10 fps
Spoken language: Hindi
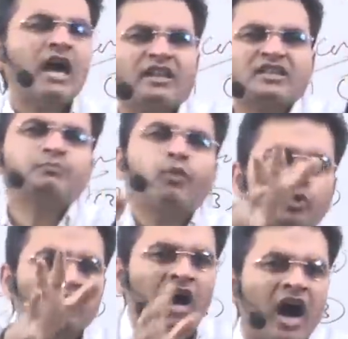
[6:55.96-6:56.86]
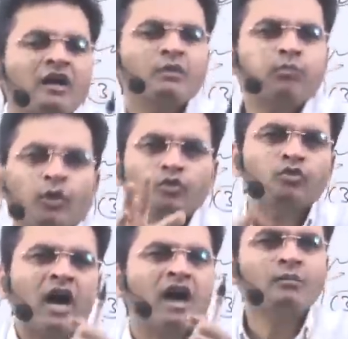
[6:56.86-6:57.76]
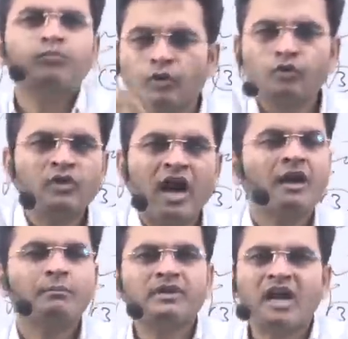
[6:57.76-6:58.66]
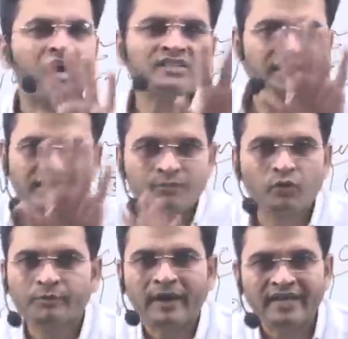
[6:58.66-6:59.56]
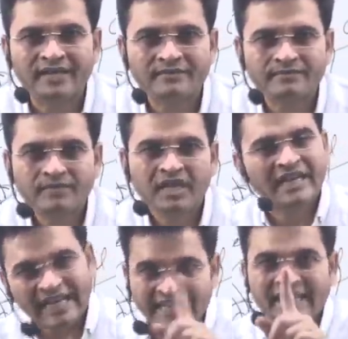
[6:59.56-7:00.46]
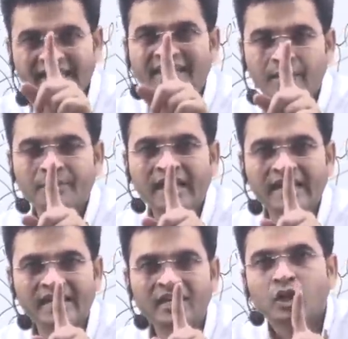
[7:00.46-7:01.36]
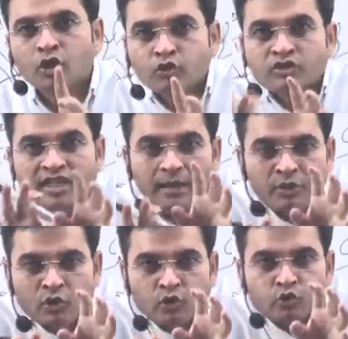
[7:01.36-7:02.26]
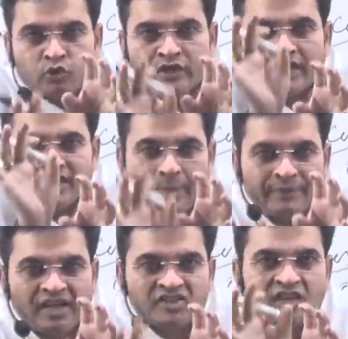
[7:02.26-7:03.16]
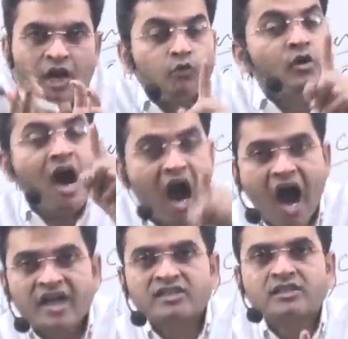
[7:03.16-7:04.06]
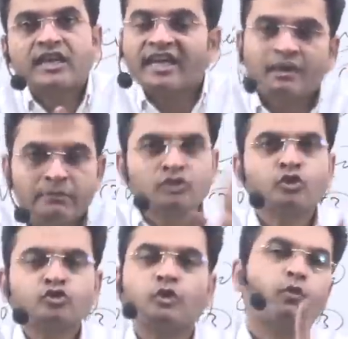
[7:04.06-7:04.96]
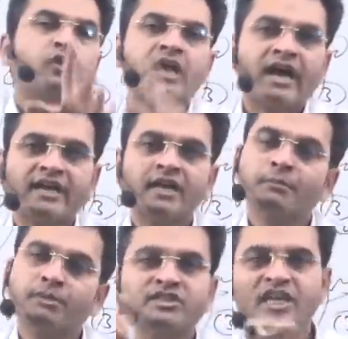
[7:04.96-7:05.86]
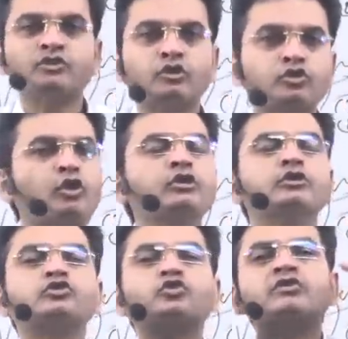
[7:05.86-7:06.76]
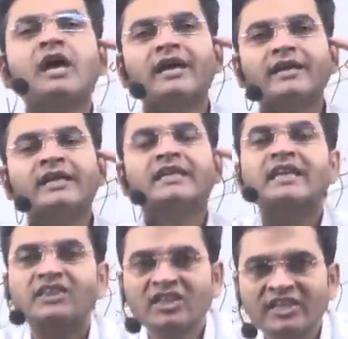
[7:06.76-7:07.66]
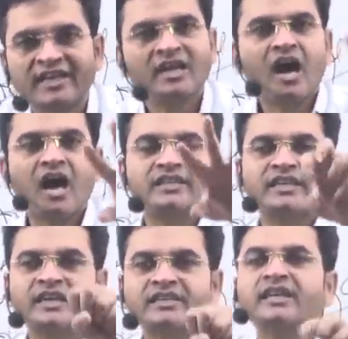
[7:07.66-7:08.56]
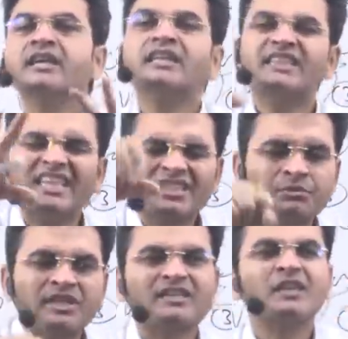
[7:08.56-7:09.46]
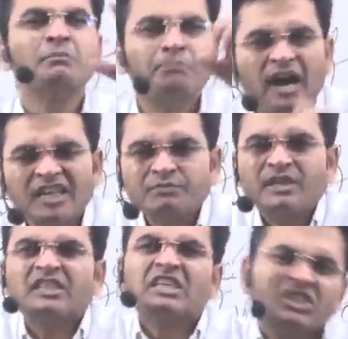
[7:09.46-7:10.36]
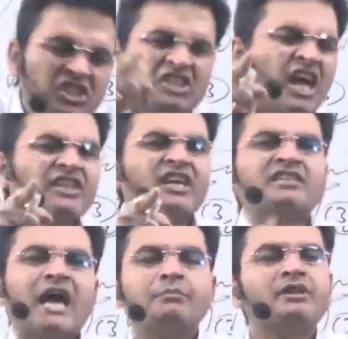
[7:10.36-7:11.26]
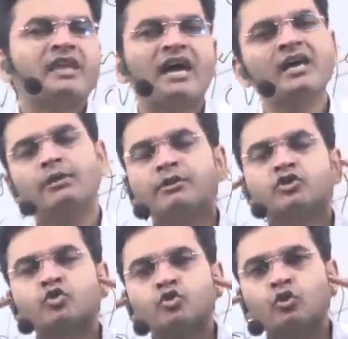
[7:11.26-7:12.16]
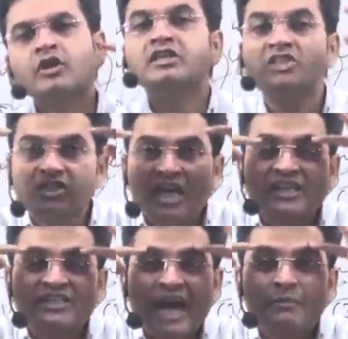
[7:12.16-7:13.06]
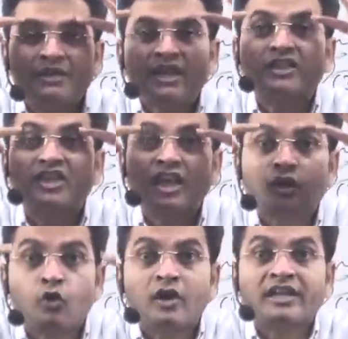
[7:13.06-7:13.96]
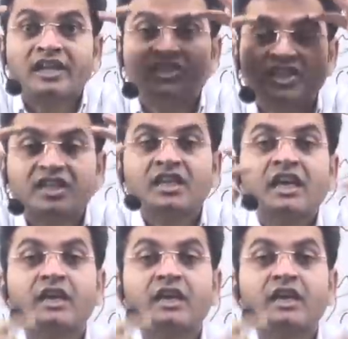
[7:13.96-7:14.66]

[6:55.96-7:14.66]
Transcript: अंग्रेजी बोलूंगा बोलूंगा बोलूंगा बट आज तक नहीं बोल पाए ना कहीं ना कहीं कमी है ना तो उस कमी को दूर करने का प्रयास कर रहा हूं आज ये मत सोचो बोलना है बस ये सोचो सुनना है कितनी देर आधे घंटे दस मिनट पांच मिनट जितना देर टाइम मिलता है बस सुनो जितना देर टाइम मिलता है देखो अंग्रेजी